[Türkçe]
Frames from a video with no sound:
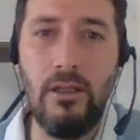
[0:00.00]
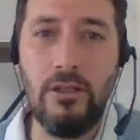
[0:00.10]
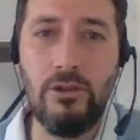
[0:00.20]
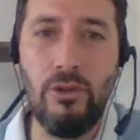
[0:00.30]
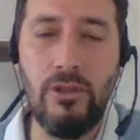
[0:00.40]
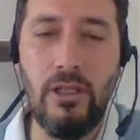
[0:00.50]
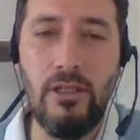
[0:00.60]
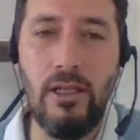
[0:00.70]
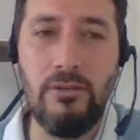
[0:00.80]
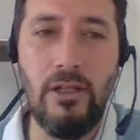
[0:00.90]
Açı
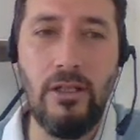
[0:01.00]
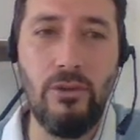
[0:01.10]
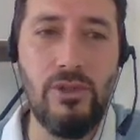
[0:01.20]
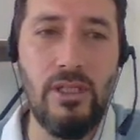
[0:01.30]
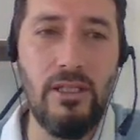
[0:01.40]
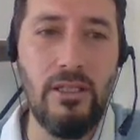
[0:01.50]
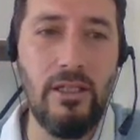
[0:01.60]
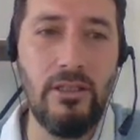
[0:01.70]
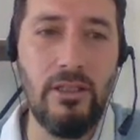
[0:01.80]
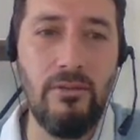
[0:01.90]
ortaylar var. 150
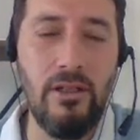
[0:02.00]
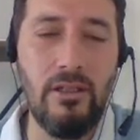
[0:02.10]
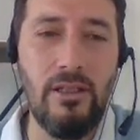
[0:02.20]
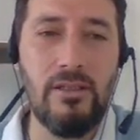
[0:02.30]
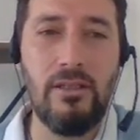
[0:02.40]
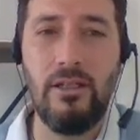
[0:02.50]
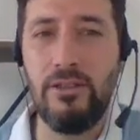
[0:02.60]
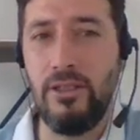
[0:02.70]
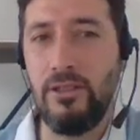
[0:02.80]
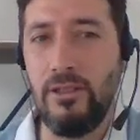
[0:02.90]
derece var. X
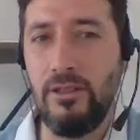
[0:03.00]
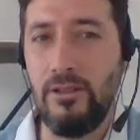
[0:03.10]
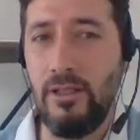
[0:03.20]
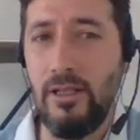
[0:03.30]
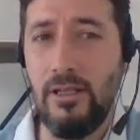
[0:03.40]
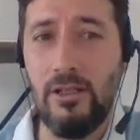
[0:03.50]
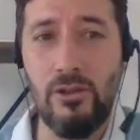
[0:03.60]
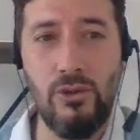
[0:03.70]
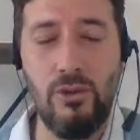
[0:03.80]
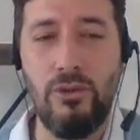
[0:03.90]
kaç derecedir diye
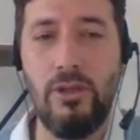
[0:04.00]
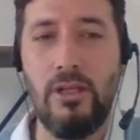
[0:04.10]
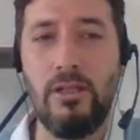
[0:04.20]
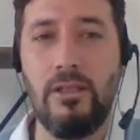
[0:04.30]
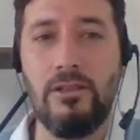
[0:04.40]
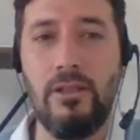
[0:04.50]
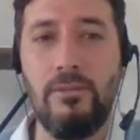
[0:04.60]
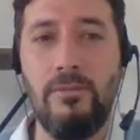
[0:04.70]
soruluyor arkadaşlar.